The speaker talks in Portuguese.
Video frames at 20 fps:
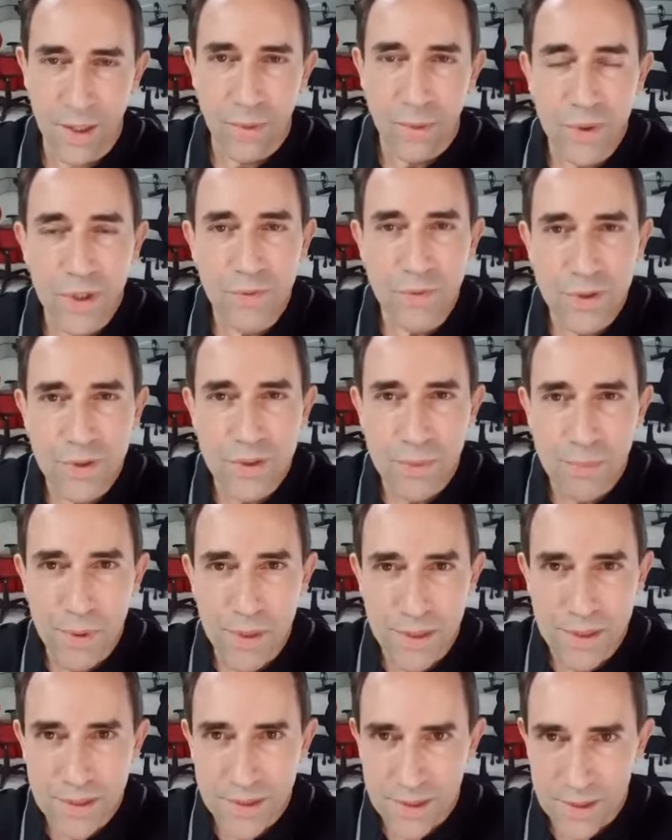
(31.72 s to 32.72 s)
O que você
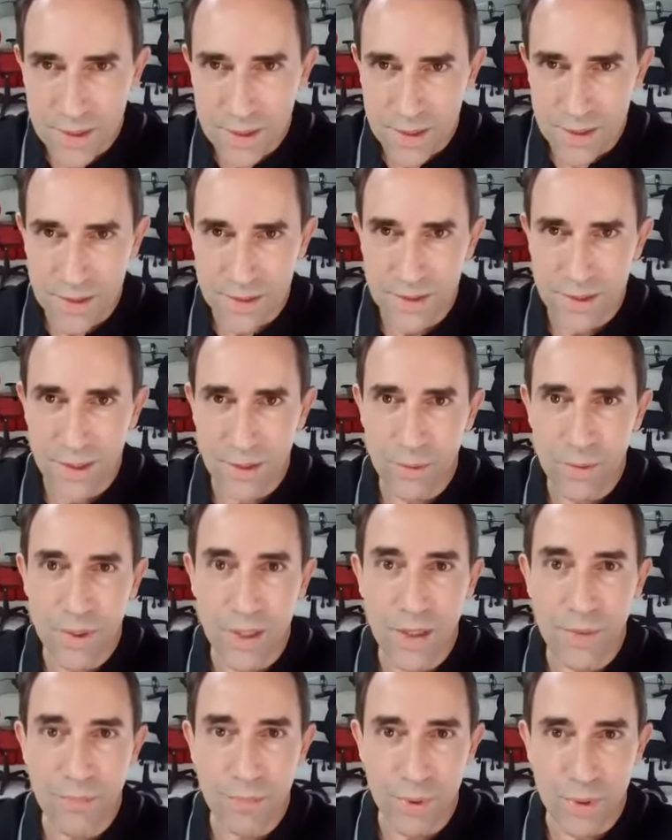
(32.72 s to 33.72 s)
precisa, o
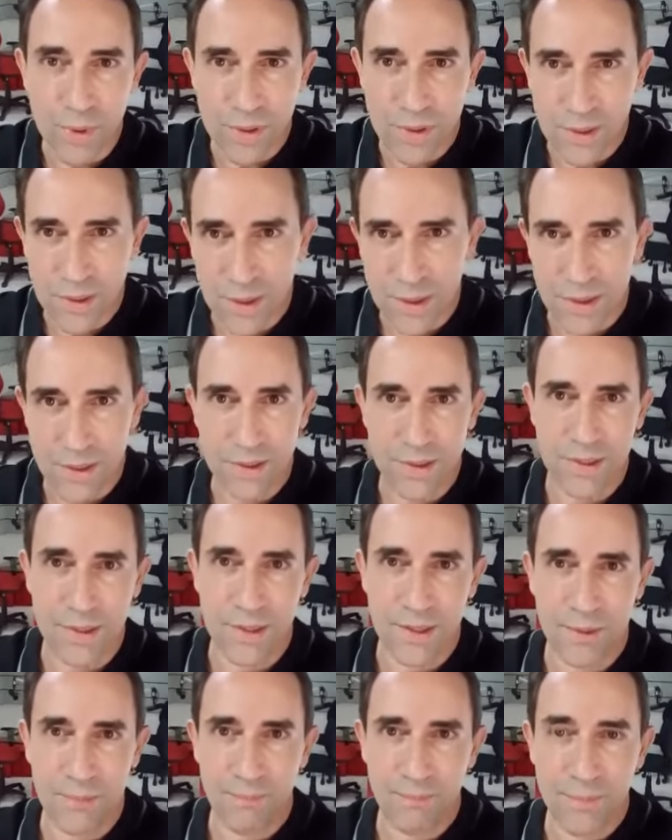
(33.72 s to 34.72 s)
que é
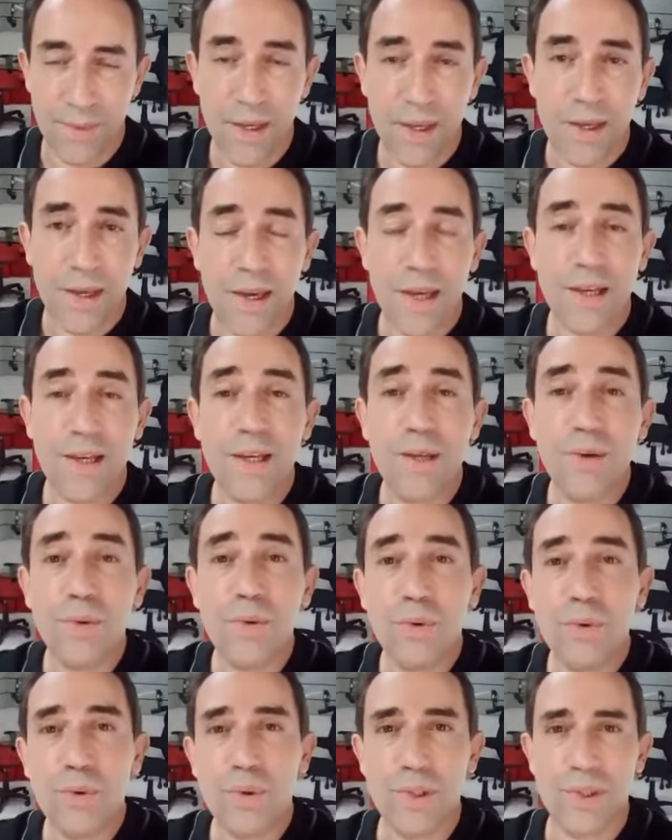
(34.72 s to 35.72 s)
importante, é que
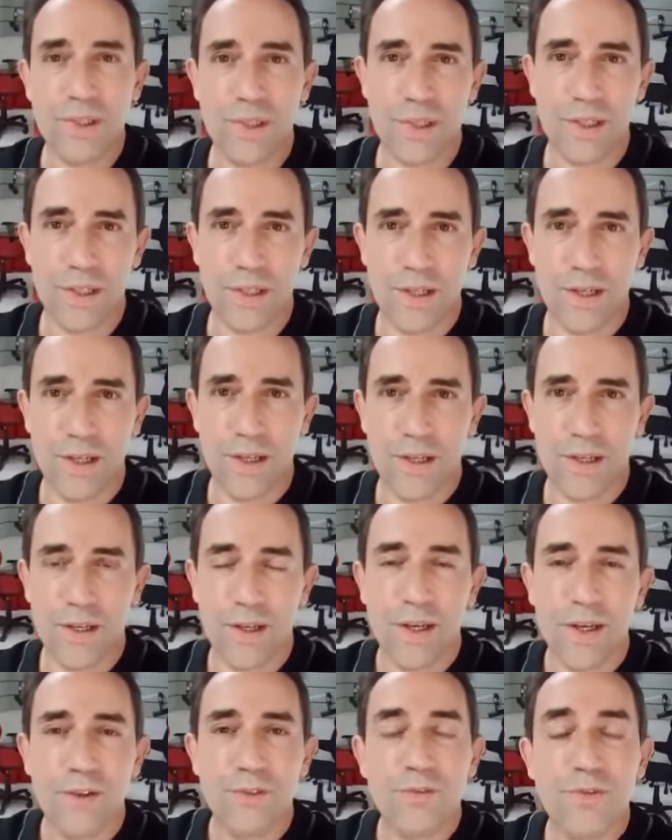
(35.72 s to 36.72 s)
hoje
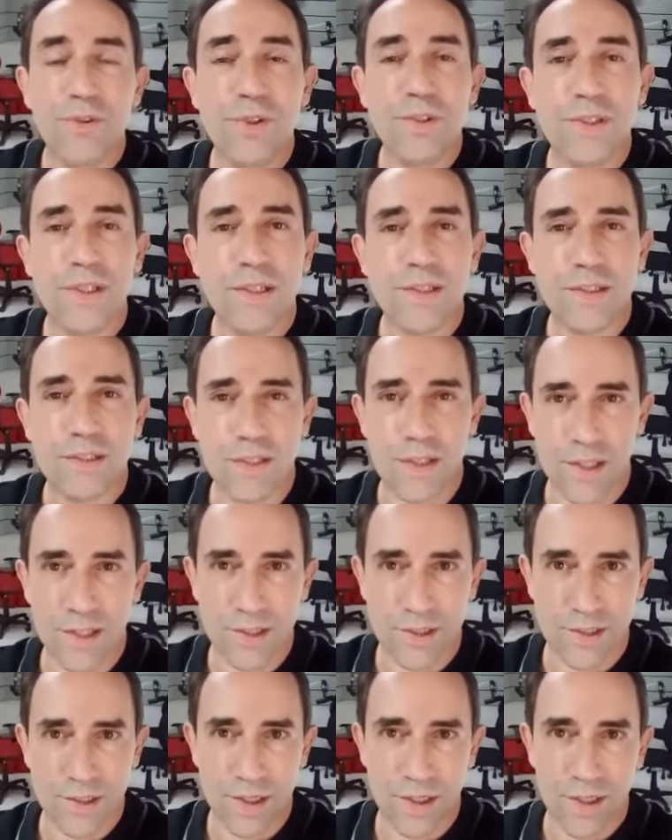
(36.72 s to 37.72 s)
você
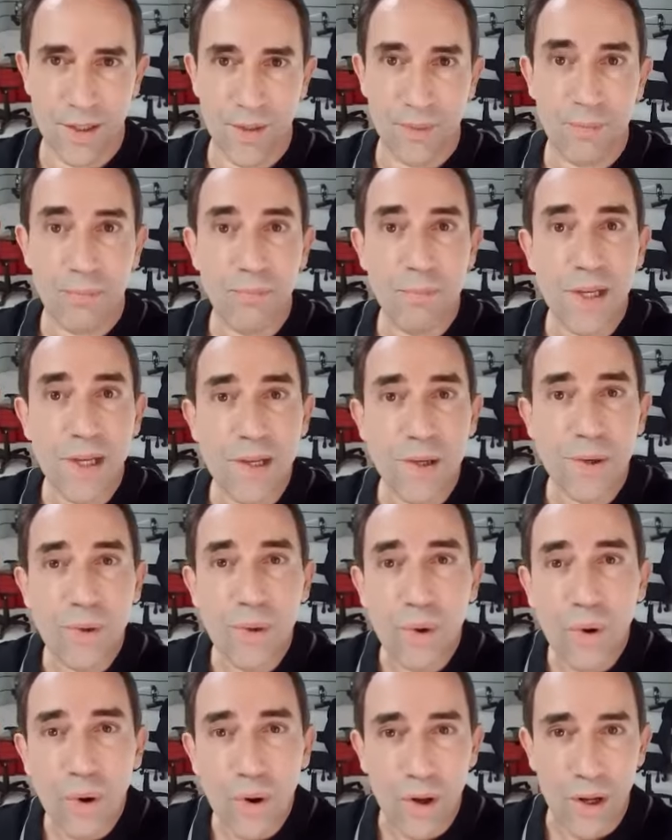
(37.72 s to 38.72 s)
seja
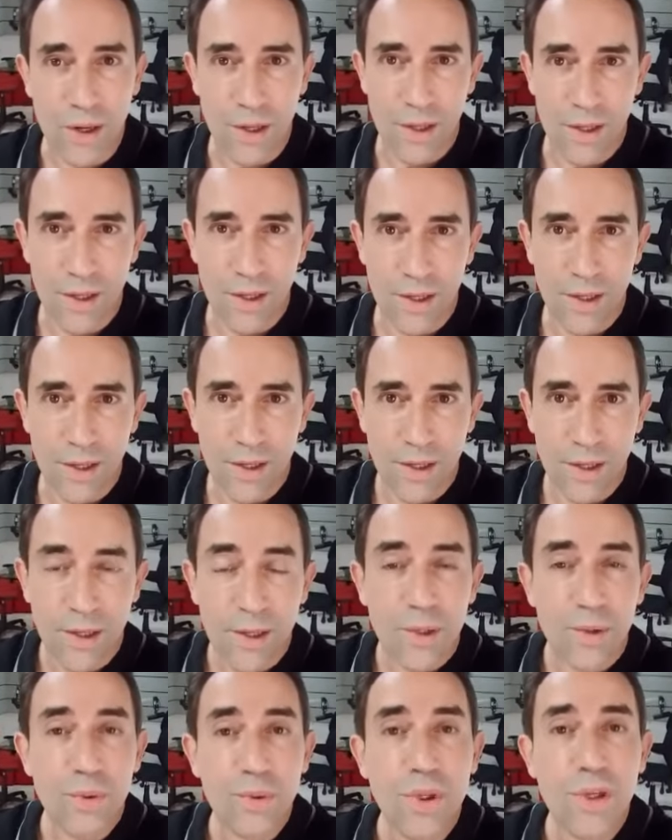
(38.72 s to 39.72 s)
melhor
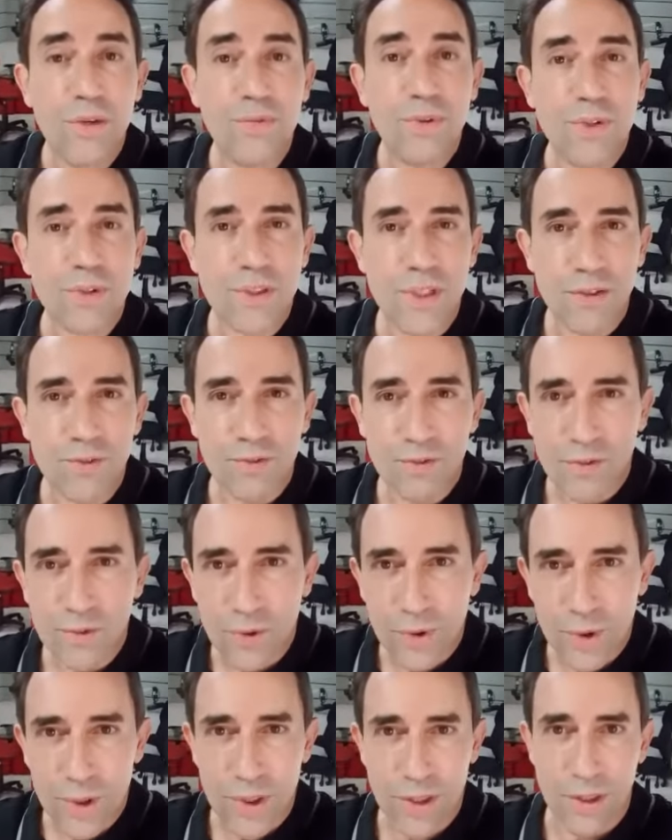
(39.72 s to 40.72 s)
do que você
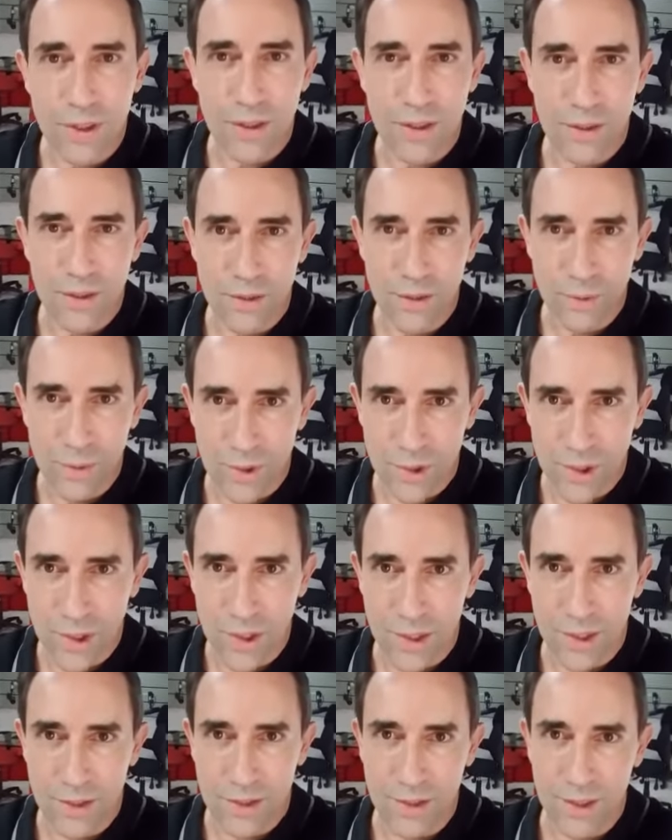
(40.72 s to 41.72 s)
foi no
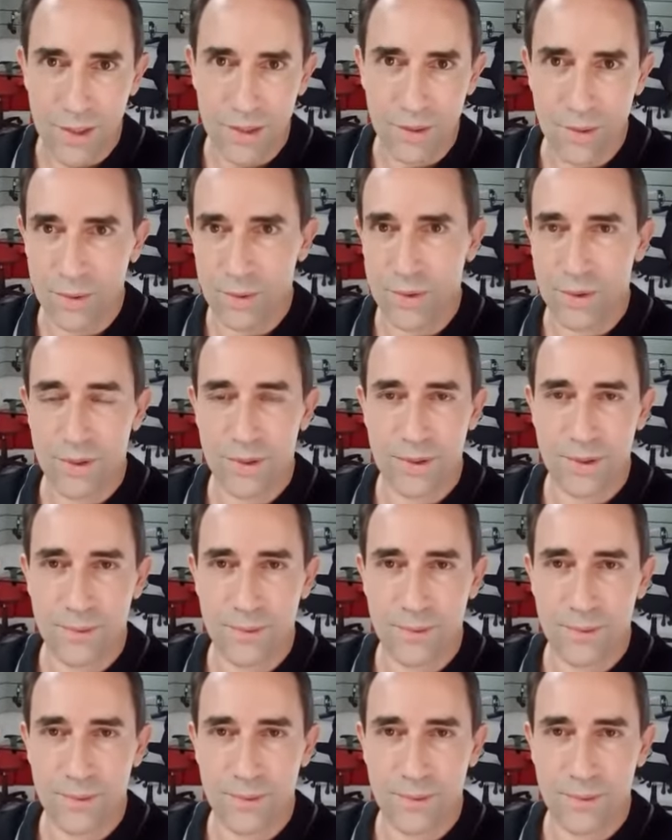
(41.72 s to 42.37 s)
dia anterior.